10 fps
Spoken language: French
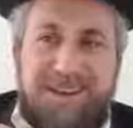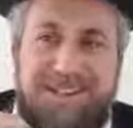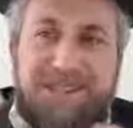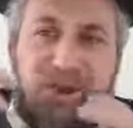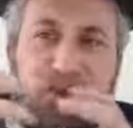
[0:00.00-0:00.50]

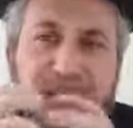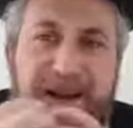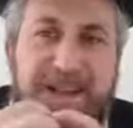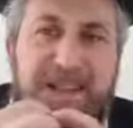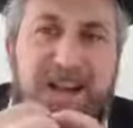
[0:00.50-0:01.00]
c'est le
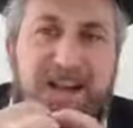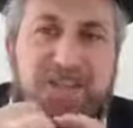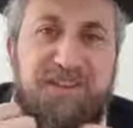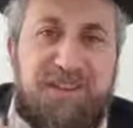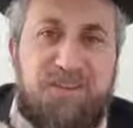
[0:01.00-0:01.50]
mariage
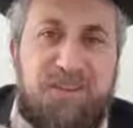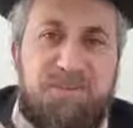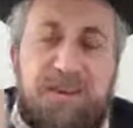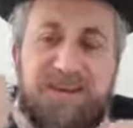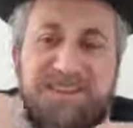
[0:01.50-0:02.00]
avec Hachem,
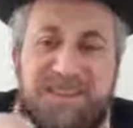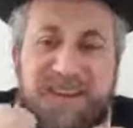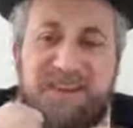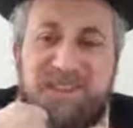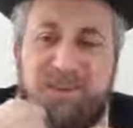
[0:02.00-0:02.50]
c'est la
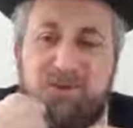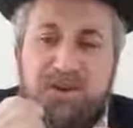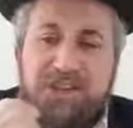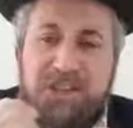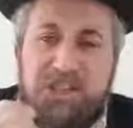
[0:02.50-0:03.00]
liaison
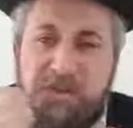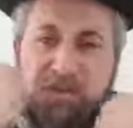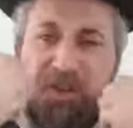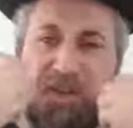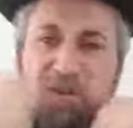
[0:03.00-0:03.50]
avec Hachem. Il
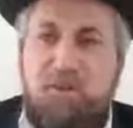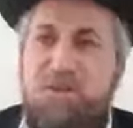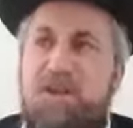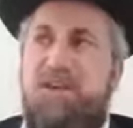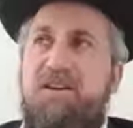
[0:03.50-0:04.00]
faut jamais
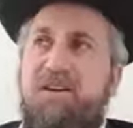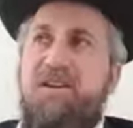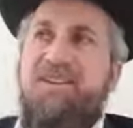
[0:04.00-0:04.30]
oublier.